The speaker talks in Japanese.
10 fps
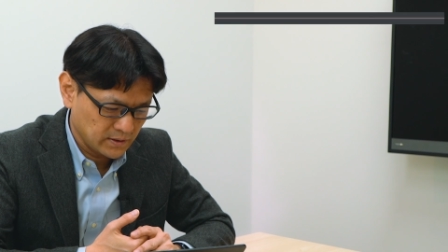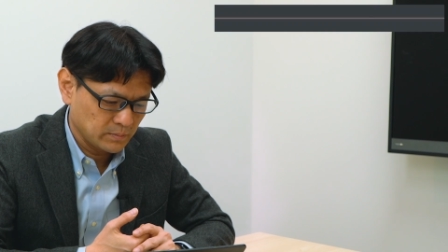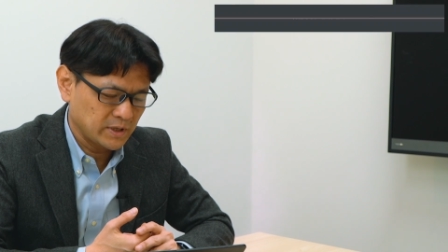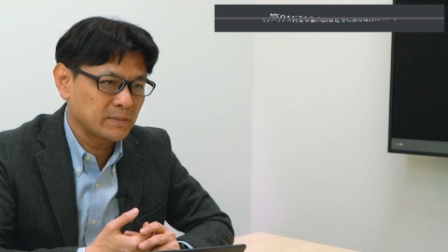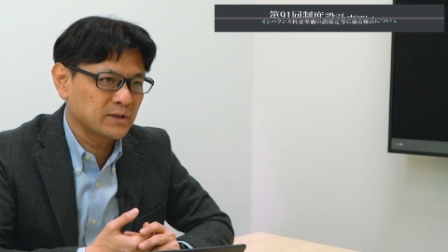
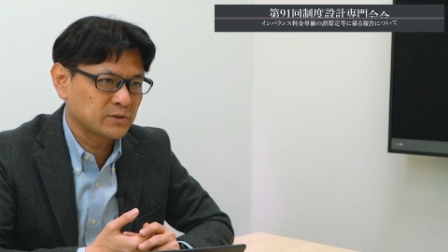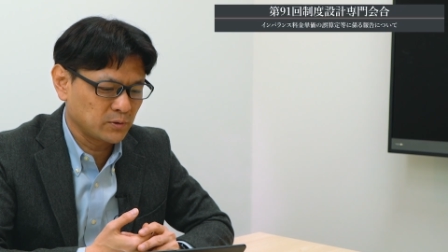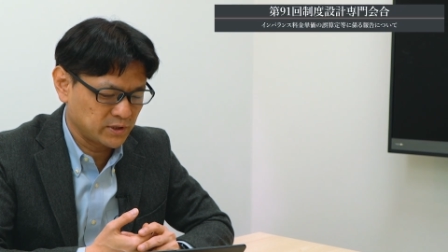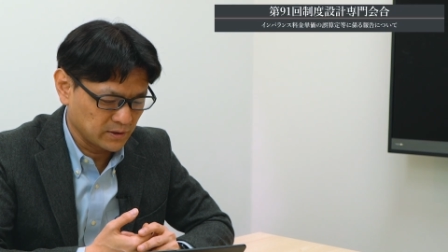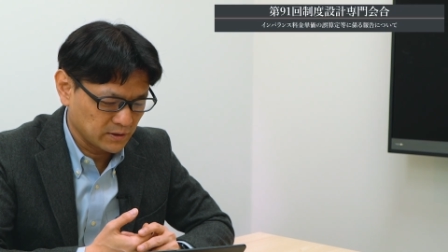まあ、インバランス
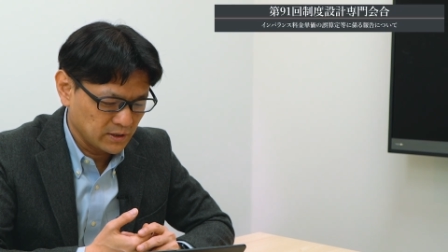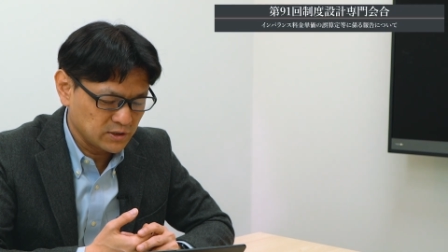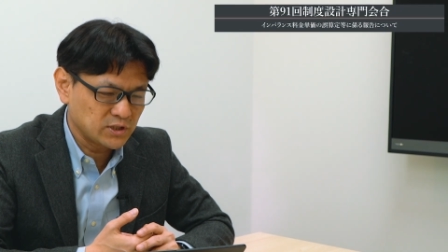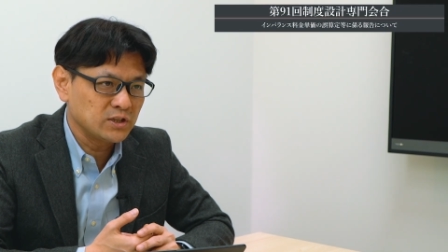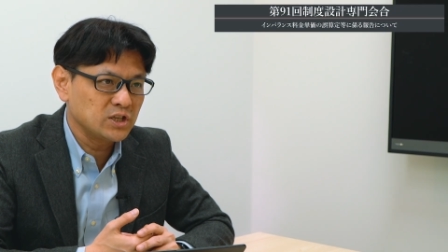料金、
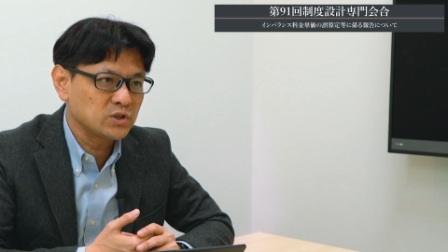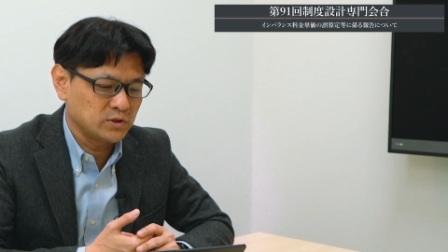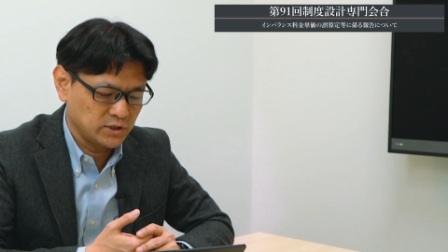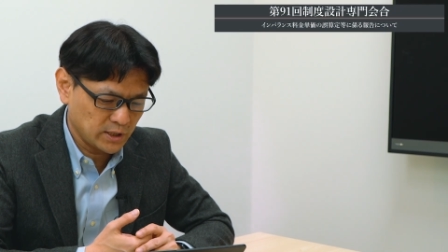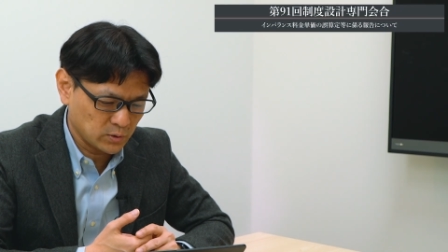にせんにじゅう
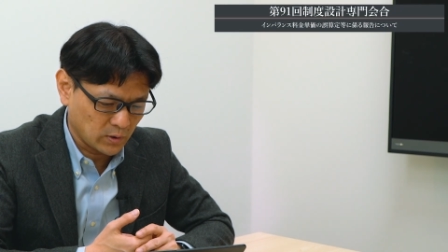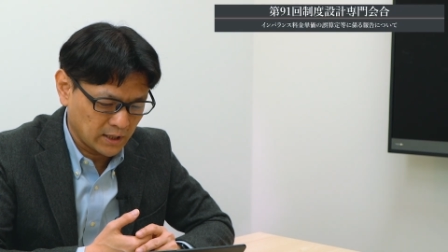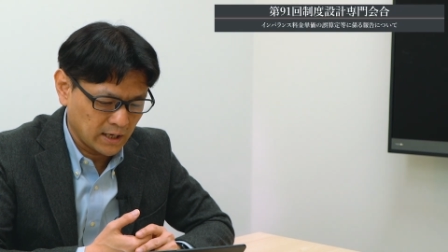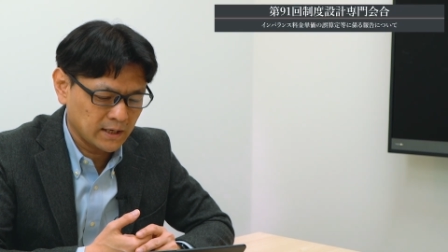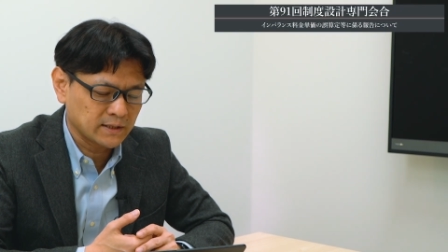にねんどか
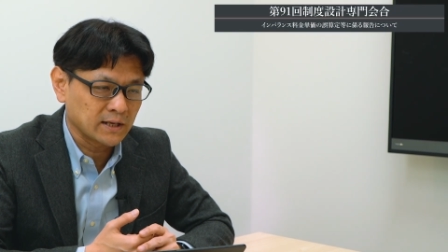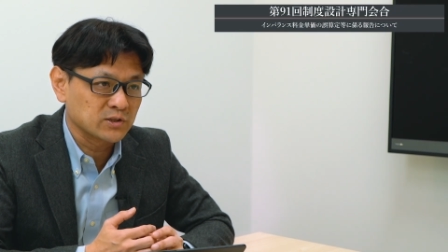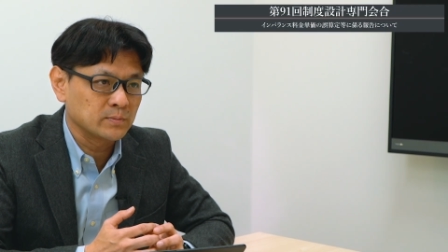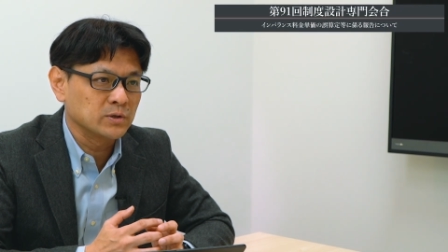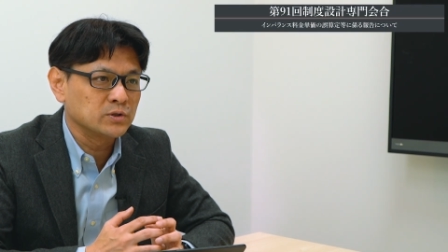ら新たな
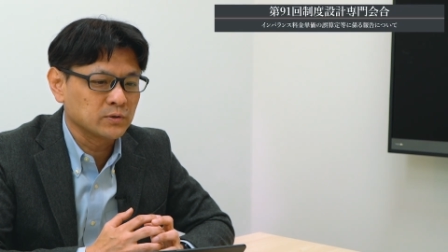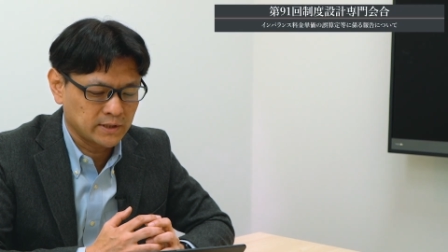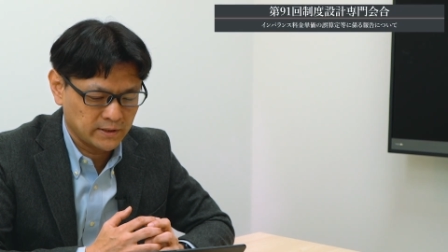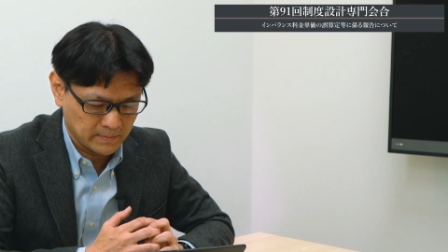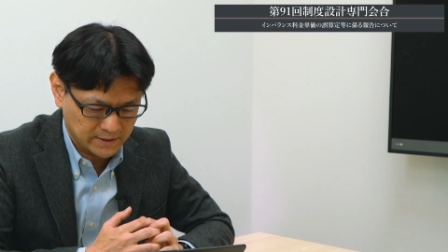仕組みで運用
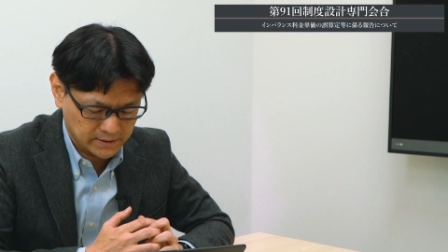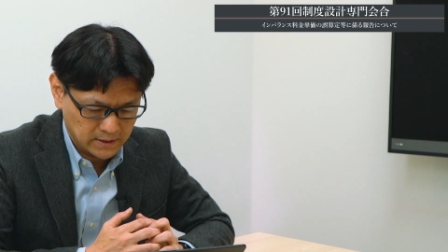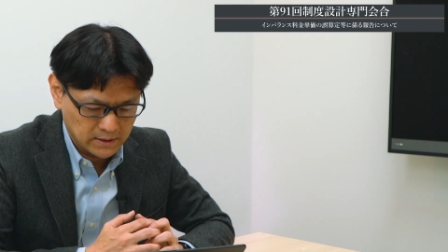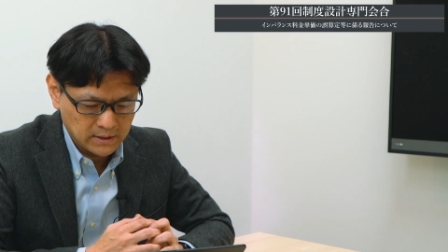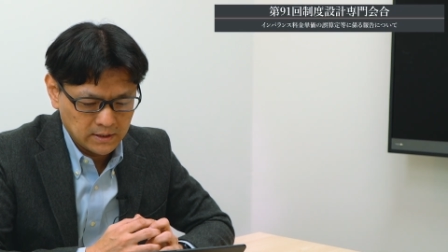されています。
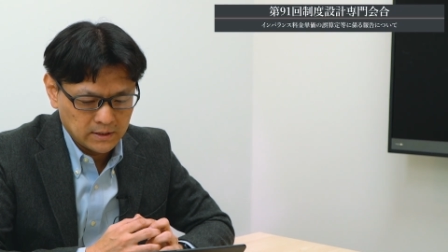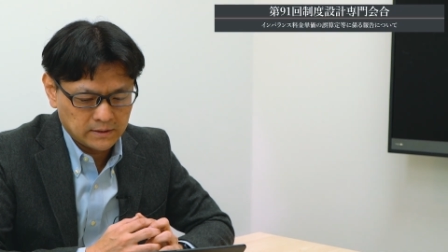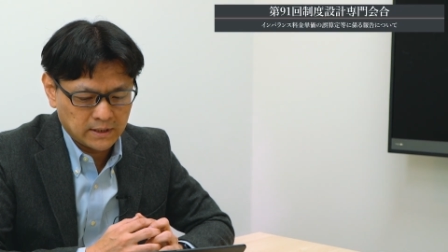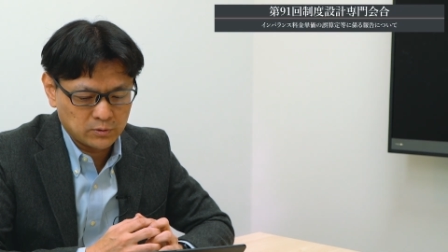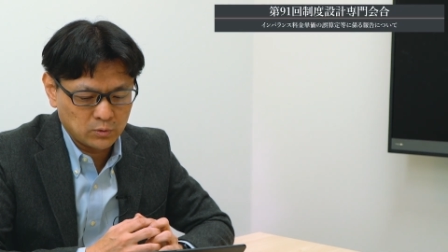
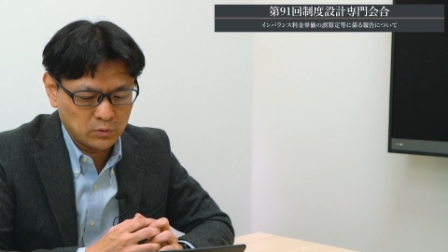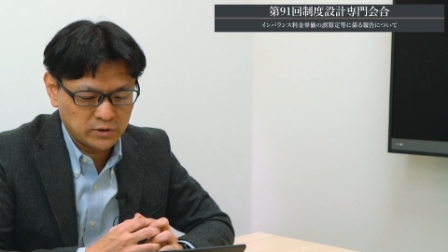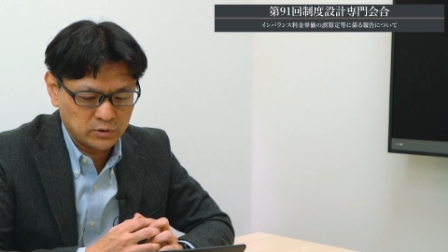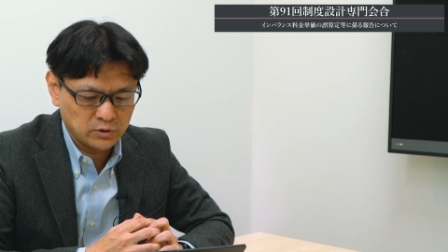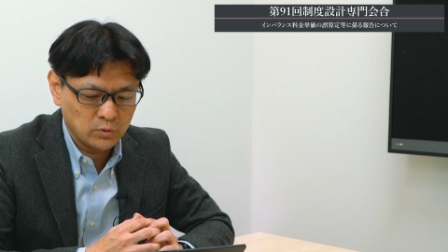ただその
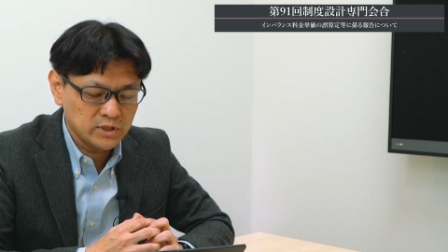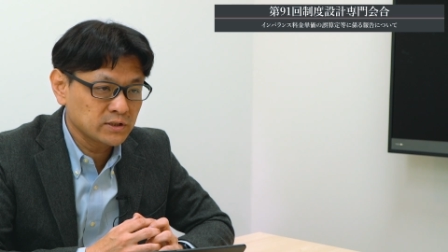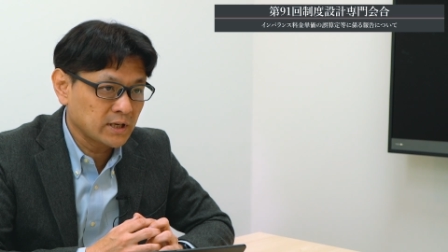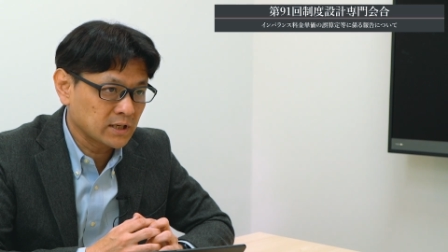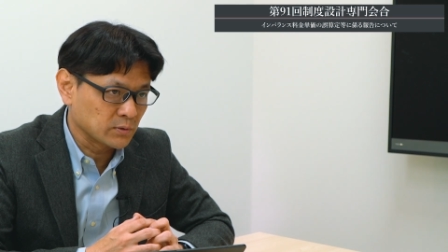料
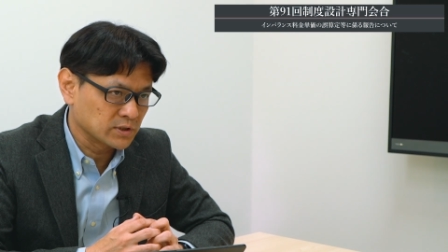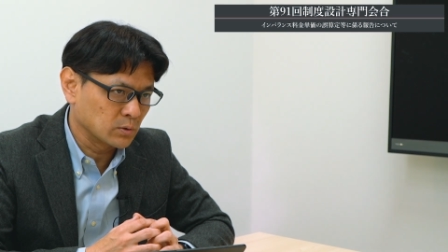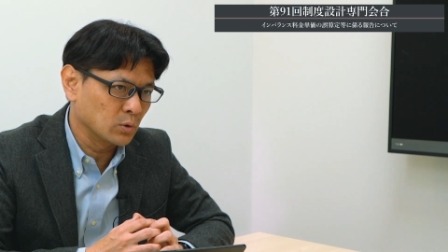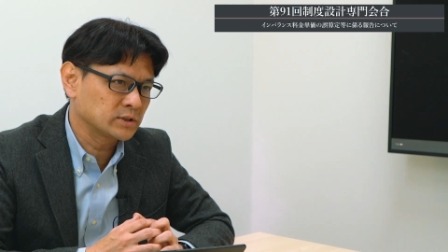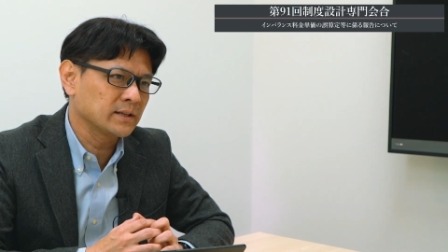金単価のですね、
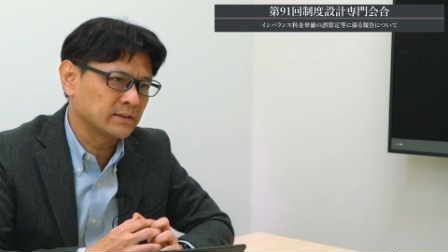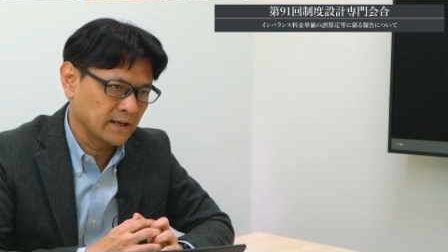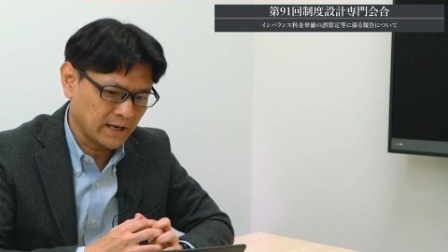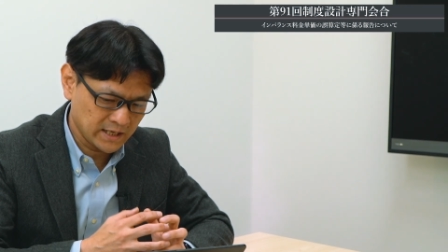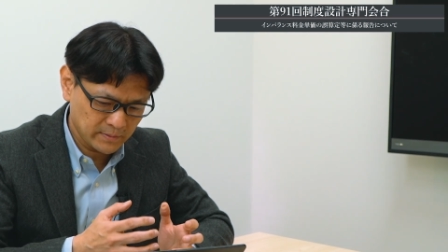誤算
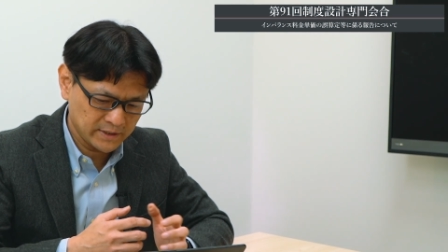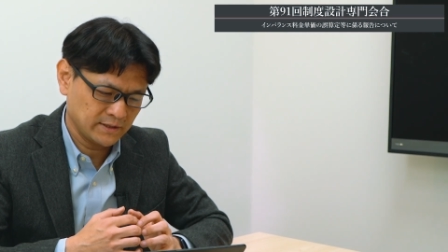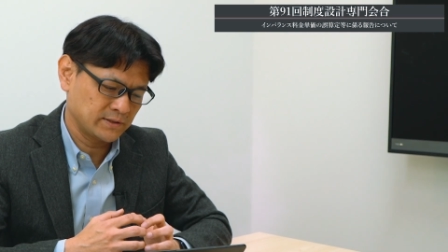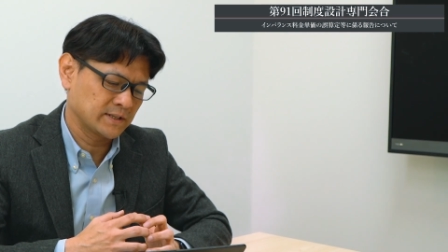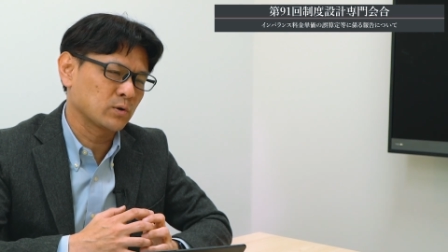定、誤りが
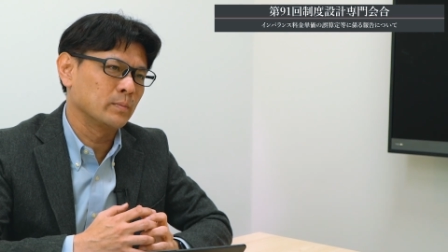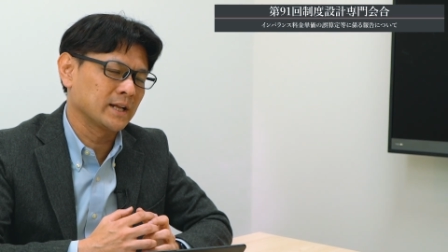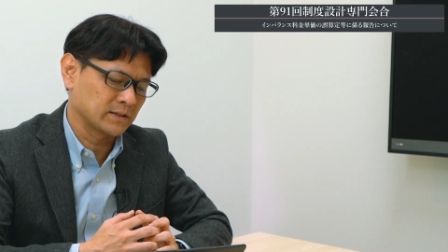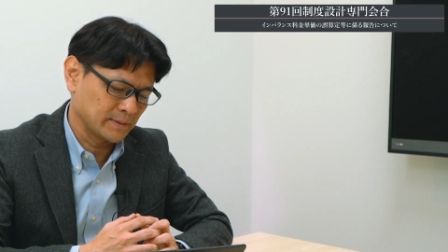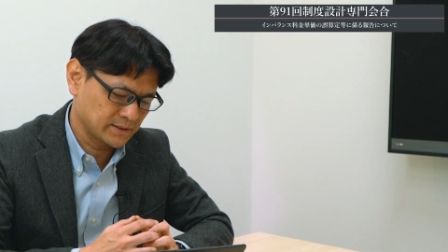ですね、結構目
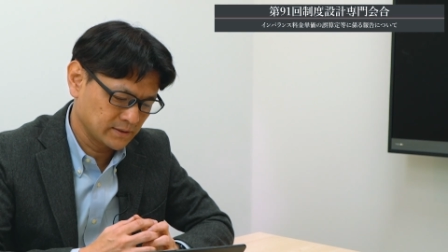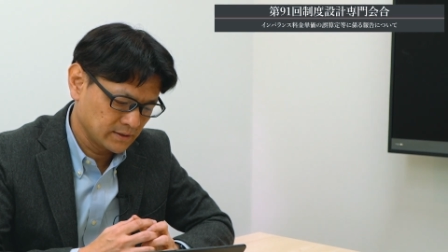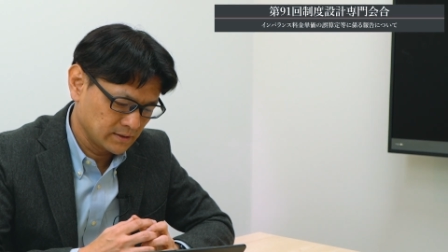立ってます。